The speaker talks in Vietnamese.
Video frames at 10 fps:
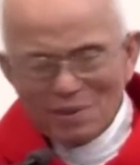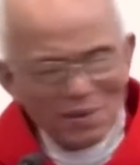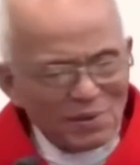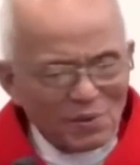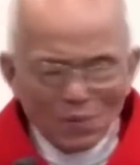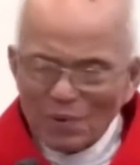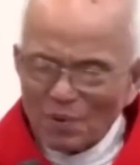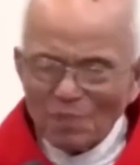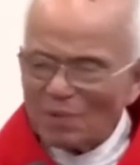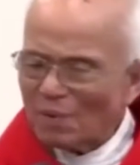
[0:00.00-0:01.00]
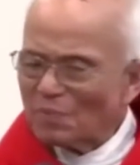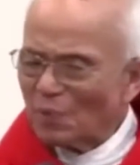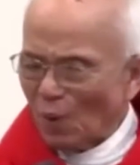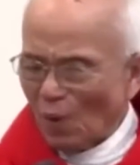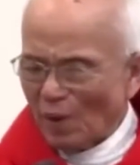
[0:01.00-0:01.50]
Thiên Chúa cũng không
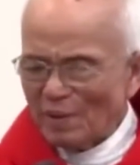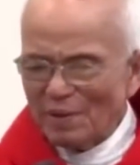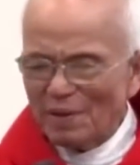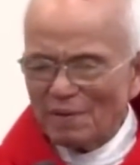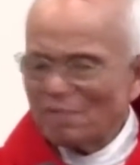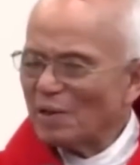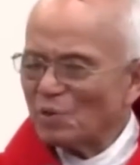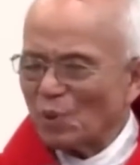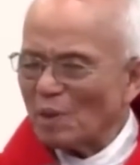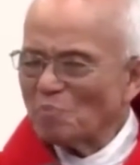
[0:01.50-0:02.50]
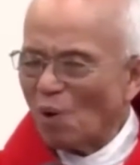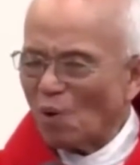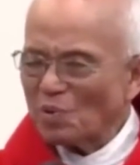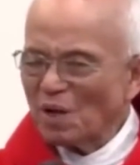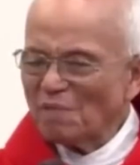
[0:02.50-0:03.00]
giỏi về tuyển
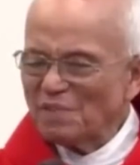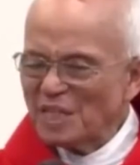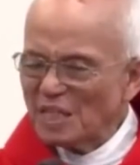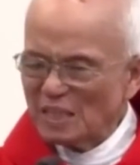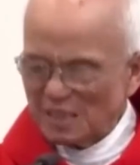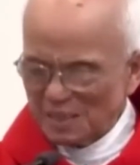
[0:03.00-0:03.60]
mộ nhân viên.